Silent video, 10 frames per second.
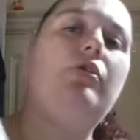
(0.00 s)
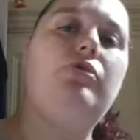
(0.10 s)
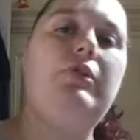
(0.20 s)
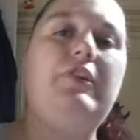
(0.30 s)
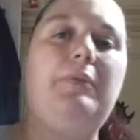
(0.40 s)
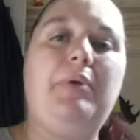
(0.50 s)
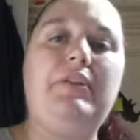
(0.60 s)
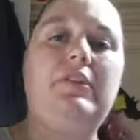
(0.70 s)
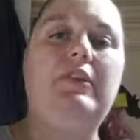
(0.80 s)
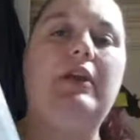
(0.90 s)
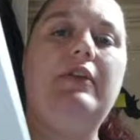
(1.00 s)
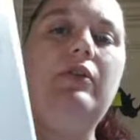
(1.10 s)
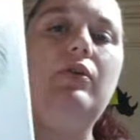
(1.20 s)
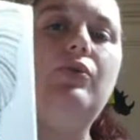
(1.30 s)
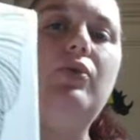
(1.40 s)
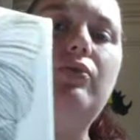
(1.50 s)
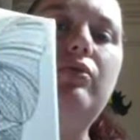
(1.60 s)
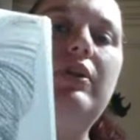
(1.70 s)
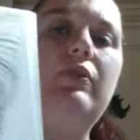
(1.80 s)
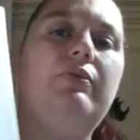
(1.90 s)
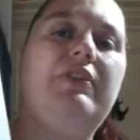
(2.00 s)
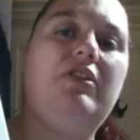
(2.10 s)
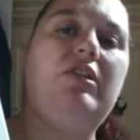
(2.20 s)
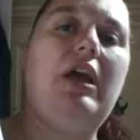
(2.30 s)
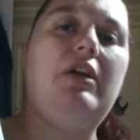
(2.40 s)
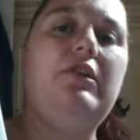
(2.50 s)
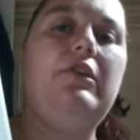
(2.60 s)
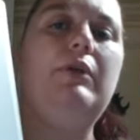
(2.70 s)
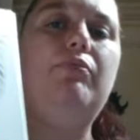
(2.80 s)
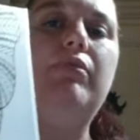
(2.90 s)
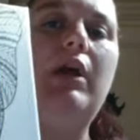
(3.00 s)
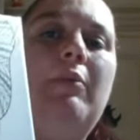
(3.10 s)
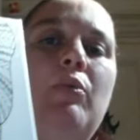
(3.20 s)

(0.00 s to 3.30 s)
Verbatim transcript: je sais pas si certaines d'entre vous les ont déjà achetés et pourraient